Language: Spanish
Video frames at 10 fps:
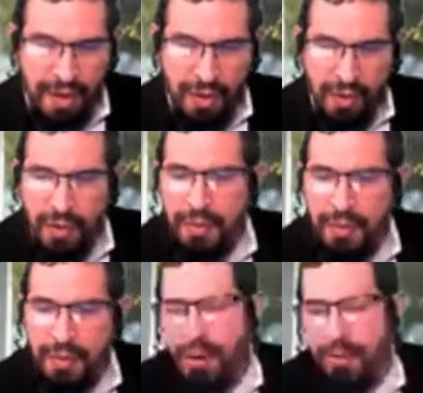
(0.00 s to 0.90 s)
un
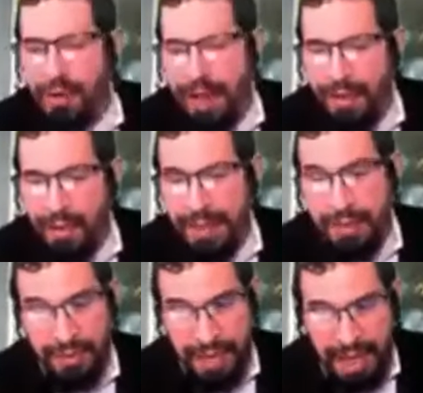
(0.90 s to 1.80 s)
malhumorado
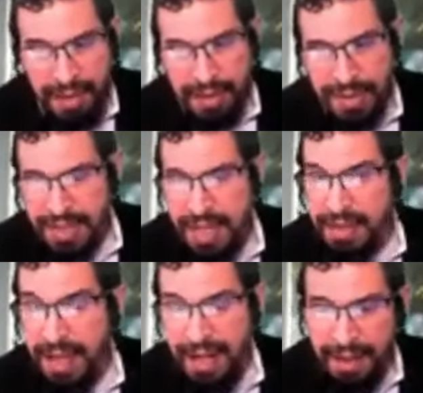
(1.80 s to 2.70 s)
billonario se
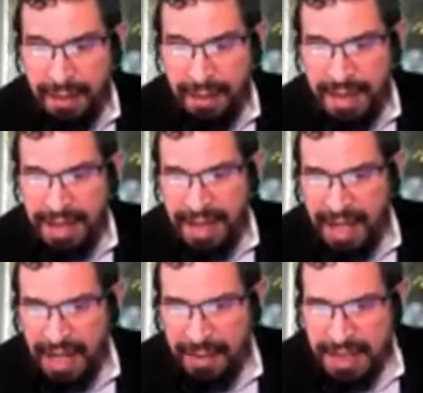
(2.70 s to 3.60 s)
sentará realmente en
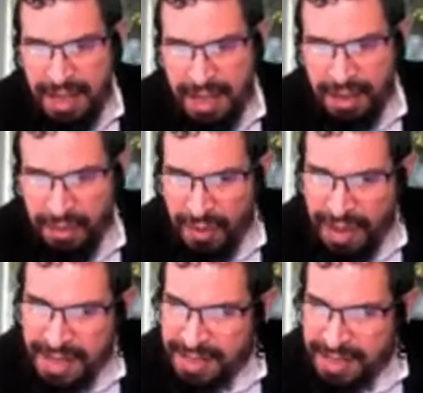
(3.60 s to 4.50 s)
la cabeza de todas
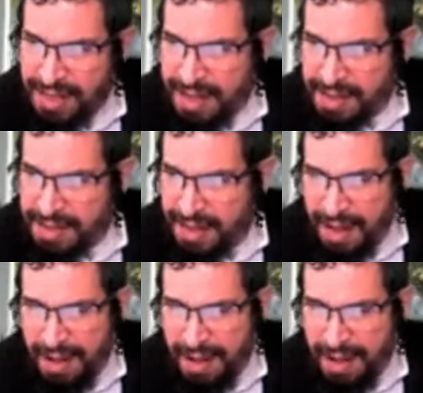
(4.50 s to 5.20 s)
las cenas